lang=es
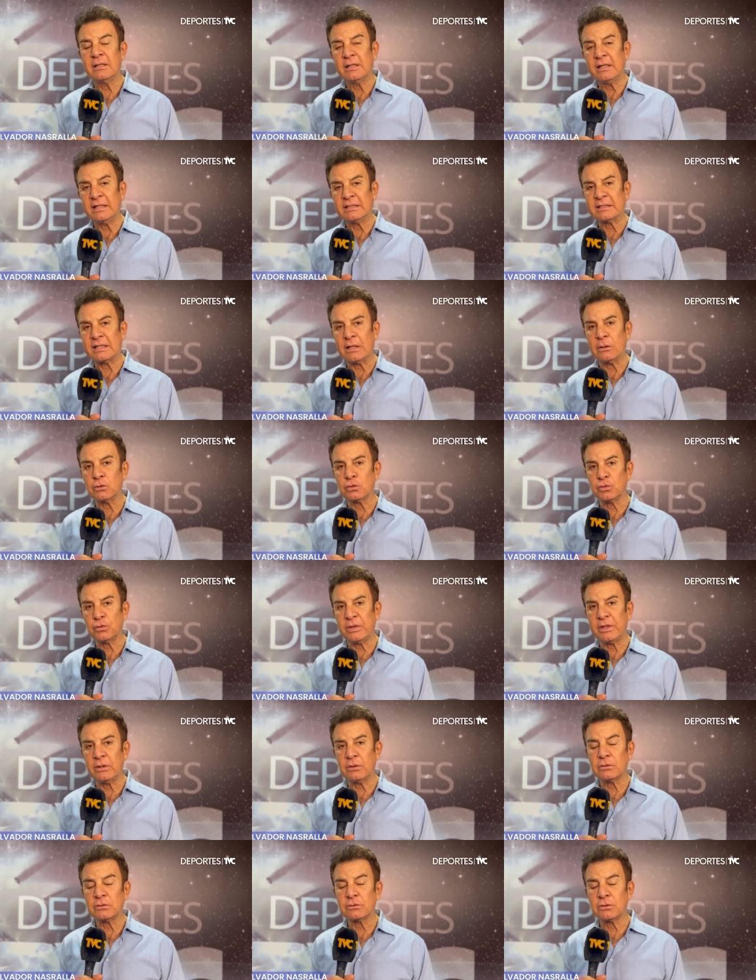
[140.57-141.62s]
Estados
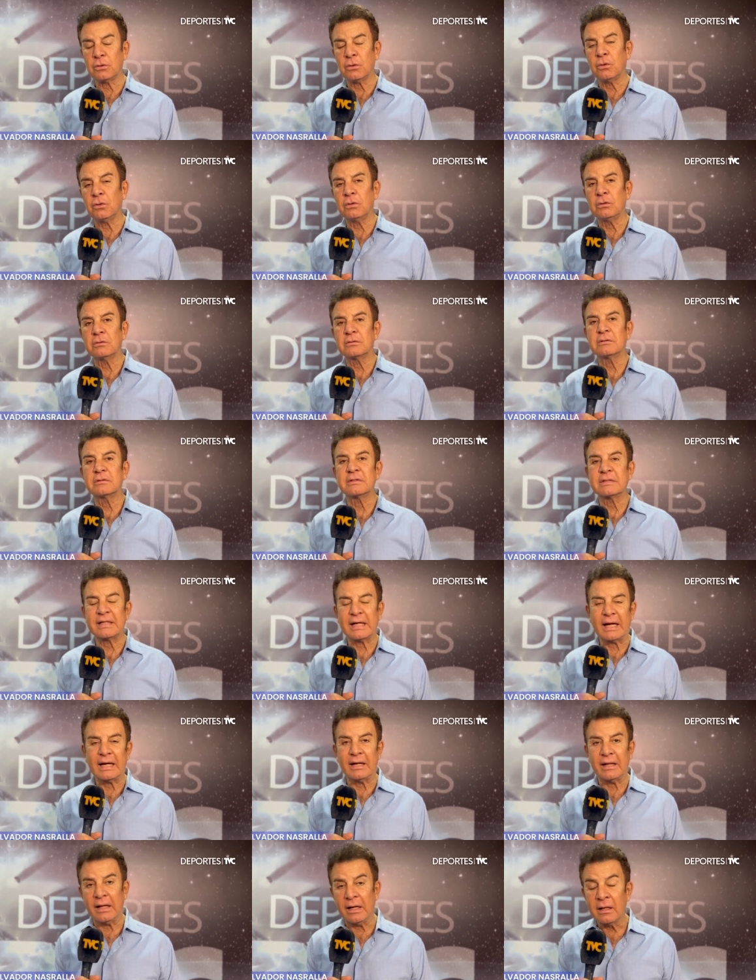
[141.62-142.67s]
Unidos o
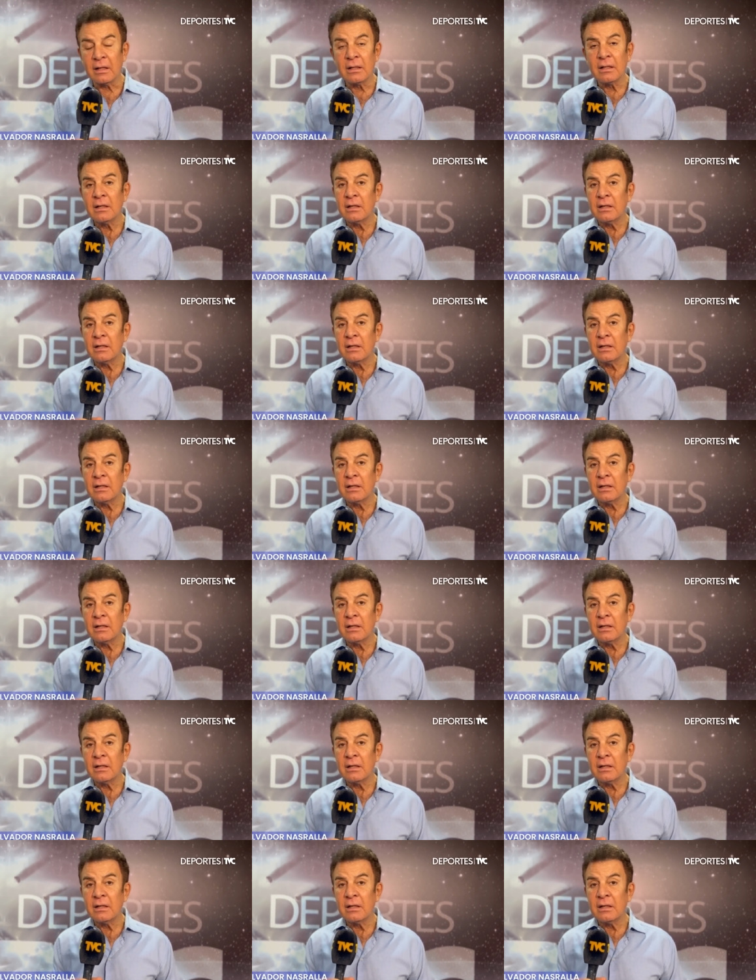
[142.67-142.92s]
Canadá.